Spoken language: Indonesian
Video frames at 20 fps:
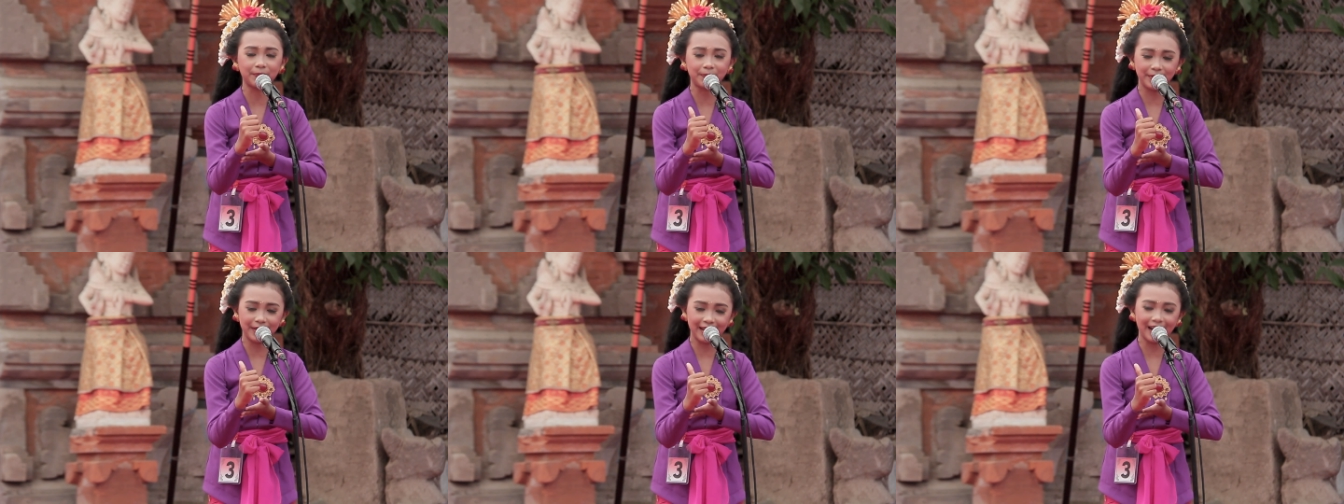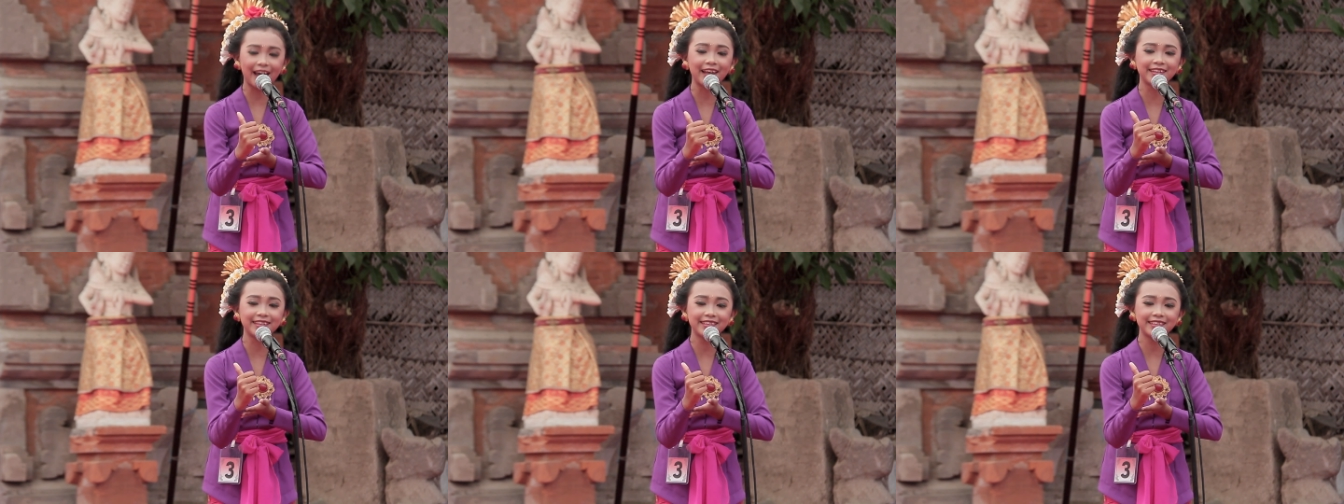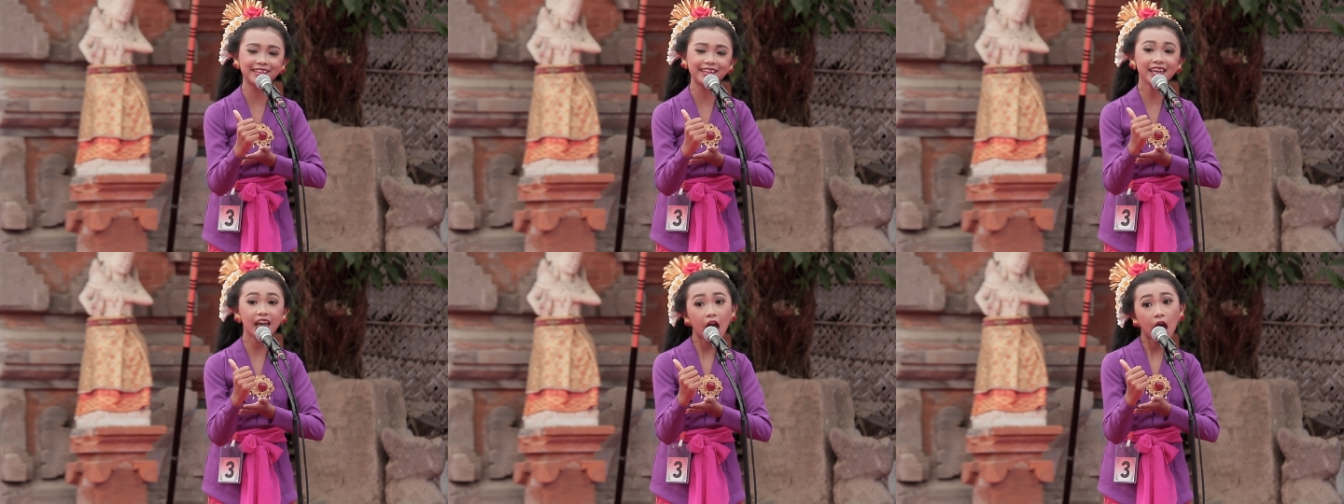
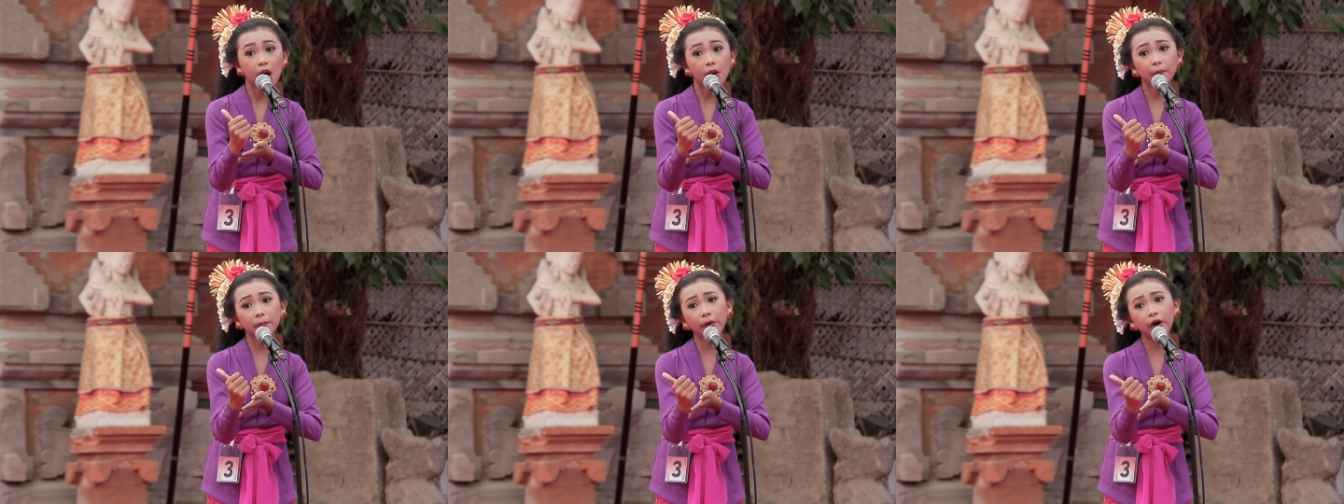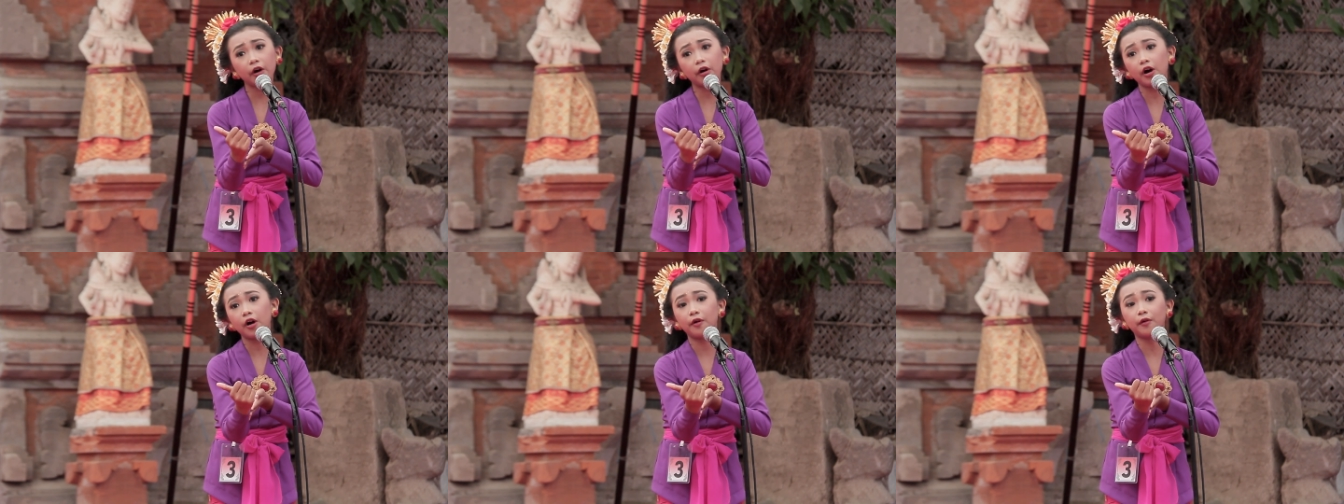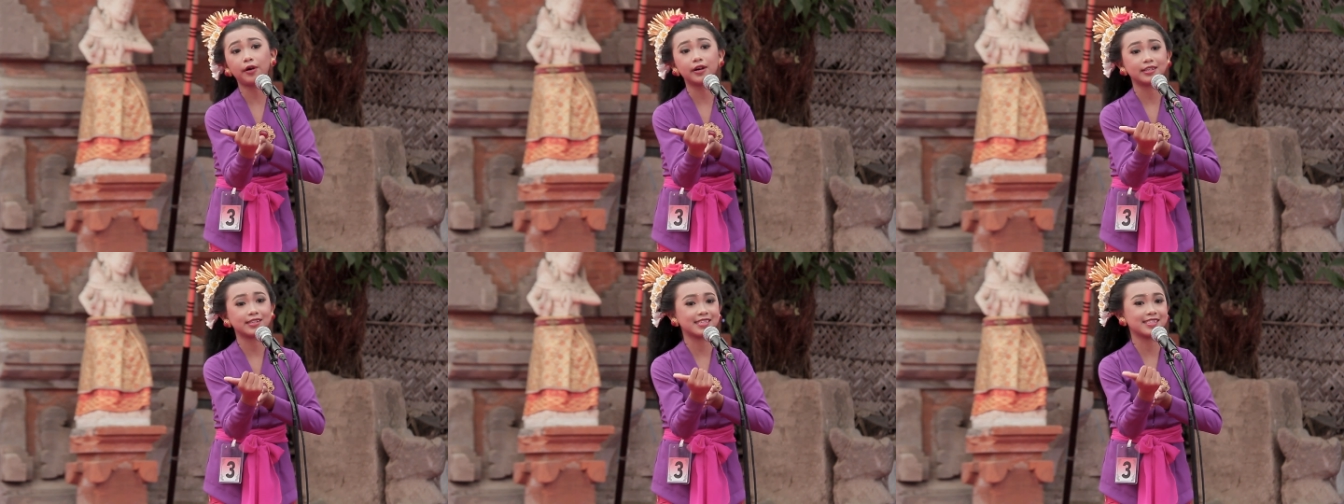piranti
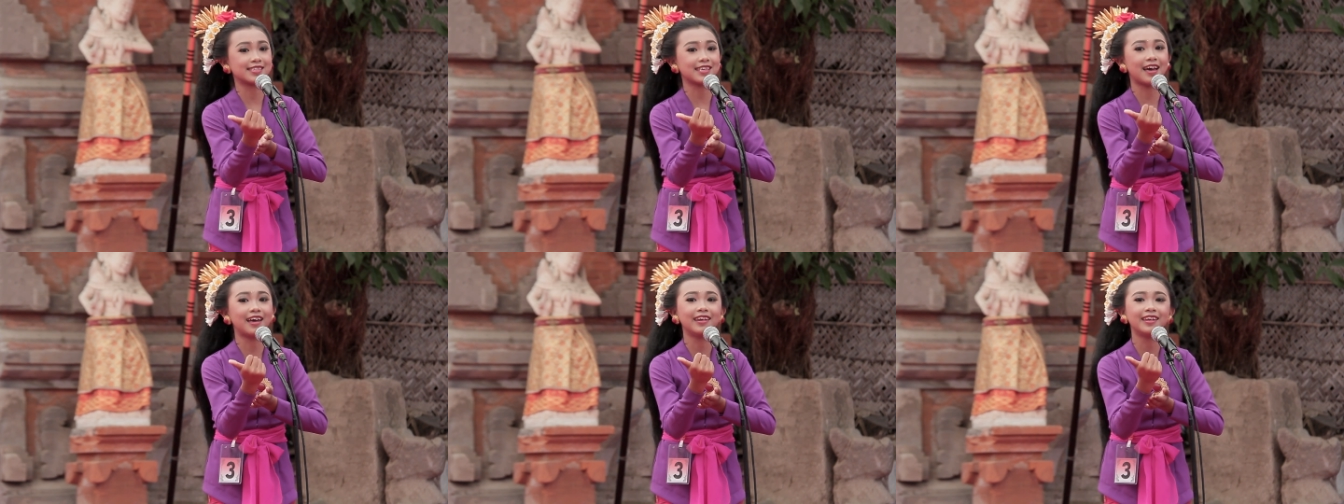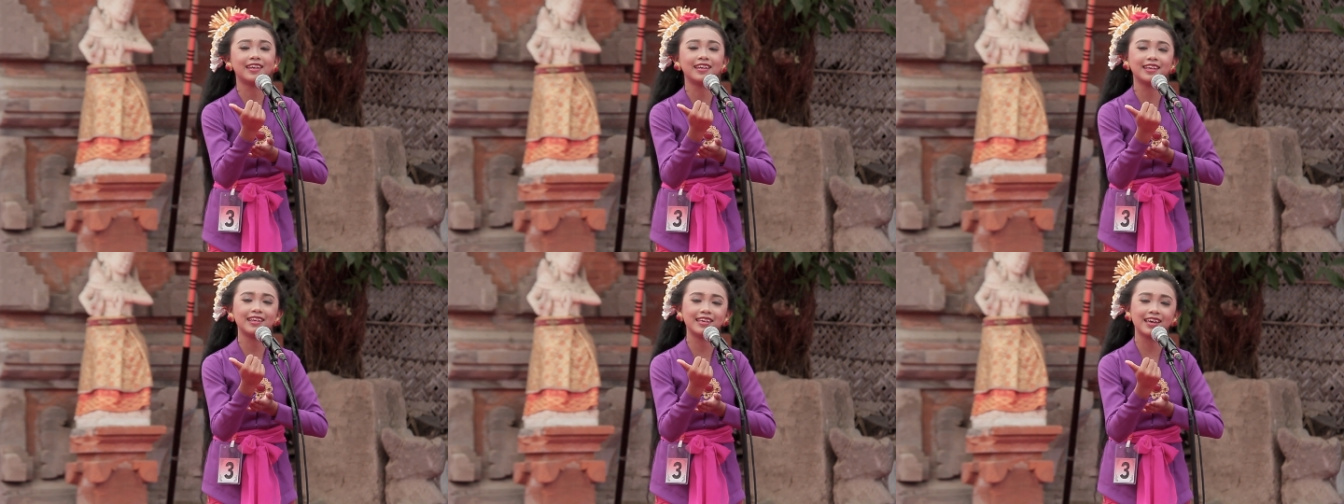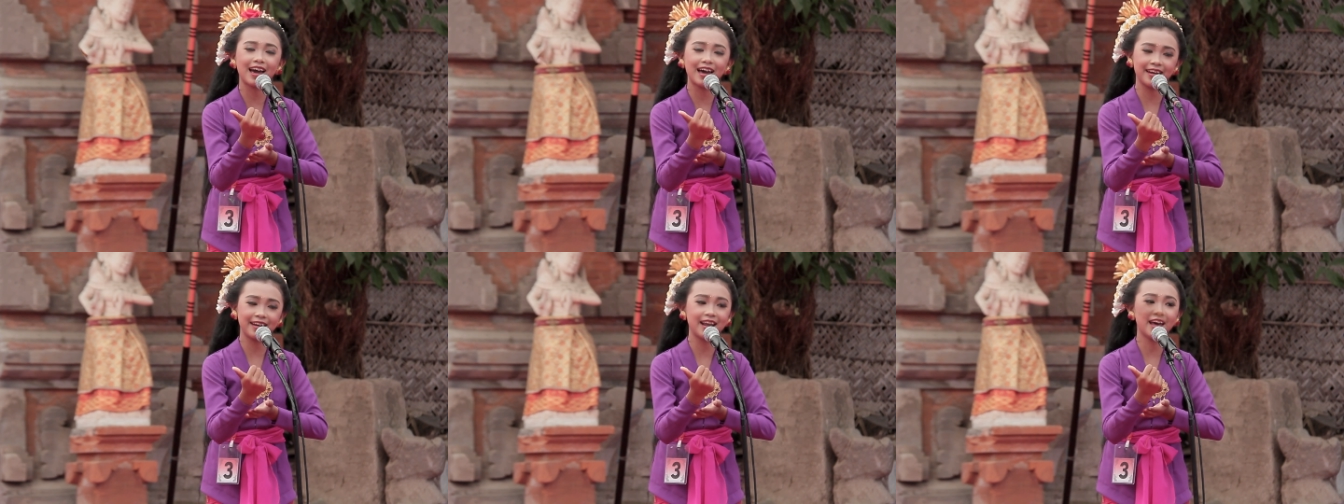pawah
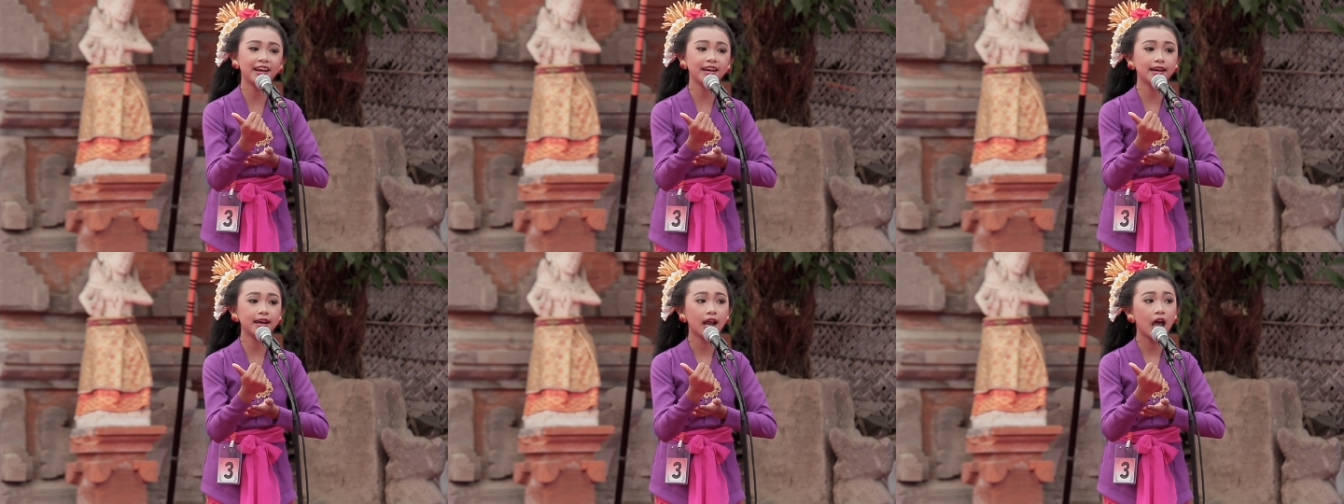saniliana